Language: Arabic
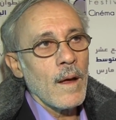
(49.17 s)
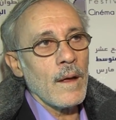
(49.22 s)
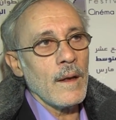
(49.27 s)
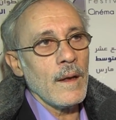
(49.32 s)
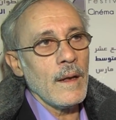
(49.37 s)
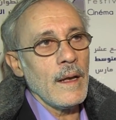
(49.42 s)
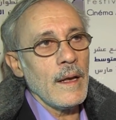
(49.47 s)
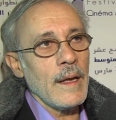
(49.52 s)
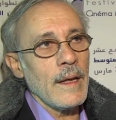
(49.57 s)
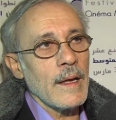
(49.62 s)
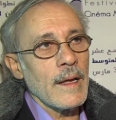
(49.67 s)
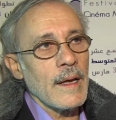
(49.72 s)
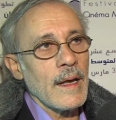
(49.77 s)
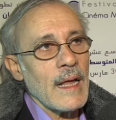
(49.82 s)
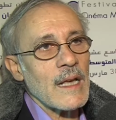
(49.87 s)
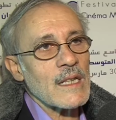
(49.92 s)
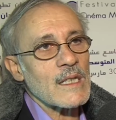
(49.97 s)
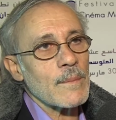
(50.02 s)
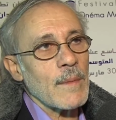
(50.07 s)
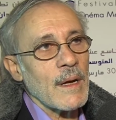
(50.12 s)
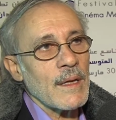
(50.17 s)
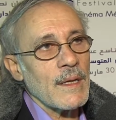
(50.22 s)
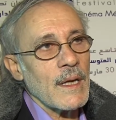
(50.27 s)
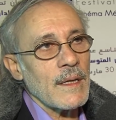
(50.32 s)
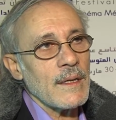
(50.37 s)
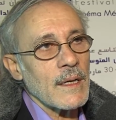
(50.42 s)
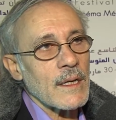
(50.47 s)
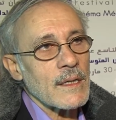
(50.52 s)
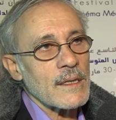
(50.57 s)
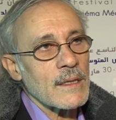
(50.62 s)
اللي لازم
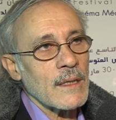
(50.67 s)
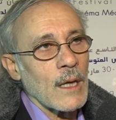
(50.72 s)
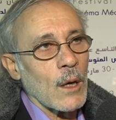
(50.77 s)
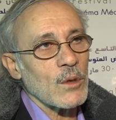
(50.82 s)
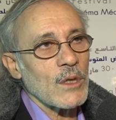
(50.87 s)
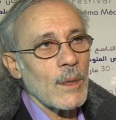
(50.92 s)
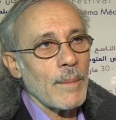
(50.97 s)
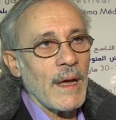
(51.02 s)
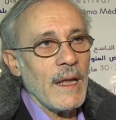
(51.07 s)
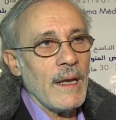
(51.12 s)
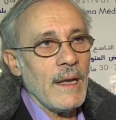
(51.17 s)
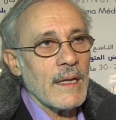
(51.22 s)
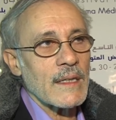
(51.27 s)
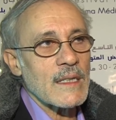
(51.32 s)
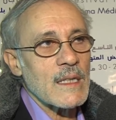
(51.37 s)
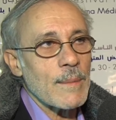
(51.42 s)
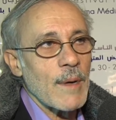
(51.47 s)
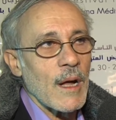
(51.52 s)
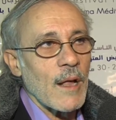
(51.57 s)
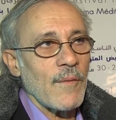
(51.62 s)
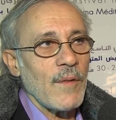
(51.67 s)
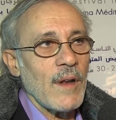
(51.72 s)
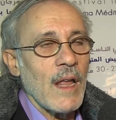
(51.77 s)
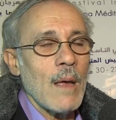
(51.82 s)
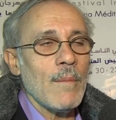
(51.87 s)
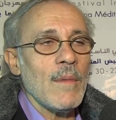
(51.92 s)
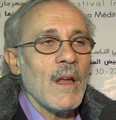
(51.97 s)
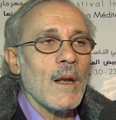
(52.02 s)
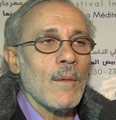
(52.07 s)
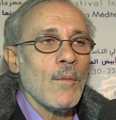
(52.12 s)
انني خصني ناخذها بعين الاعتبار في
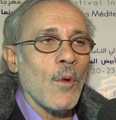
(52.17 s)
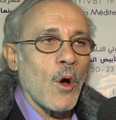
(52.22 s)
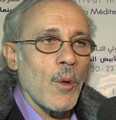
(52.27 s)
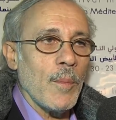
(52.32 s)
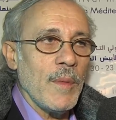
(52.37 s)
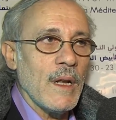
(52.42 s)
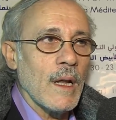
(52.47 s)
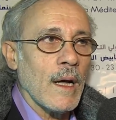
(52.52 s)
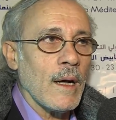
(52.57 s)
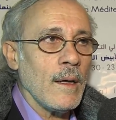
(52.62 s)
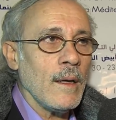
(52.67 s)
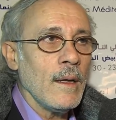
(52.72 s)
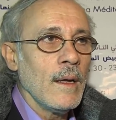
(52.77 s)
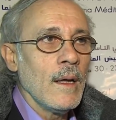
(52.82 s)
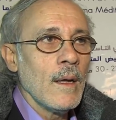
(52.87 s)
الاعمال المقبله